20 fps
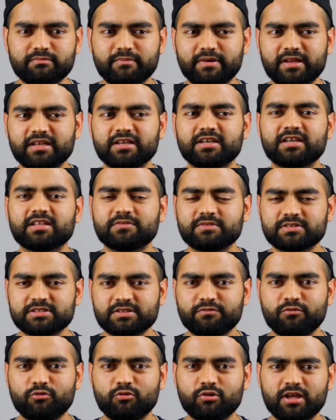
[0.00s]
मैंने किया था
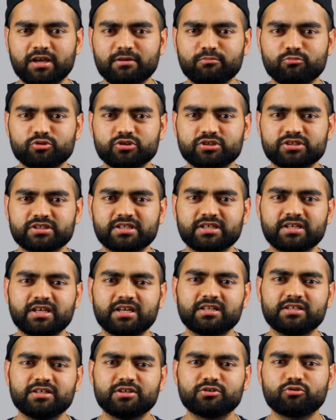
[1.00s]
वैसे फुल टाइम पोजीशन
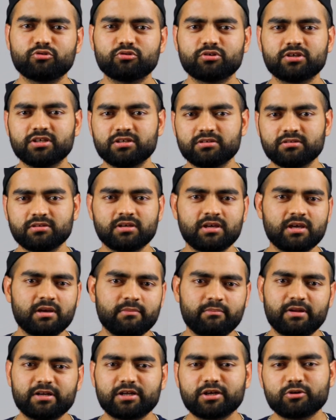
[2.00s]
के लिए क्योंकि
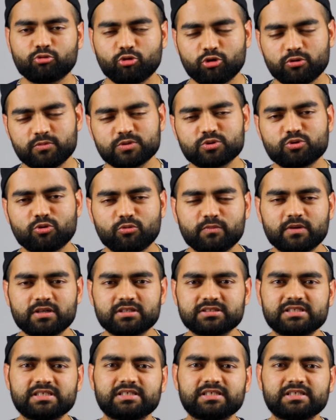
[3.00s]
मैंने कहा कोई भी जॉब मिल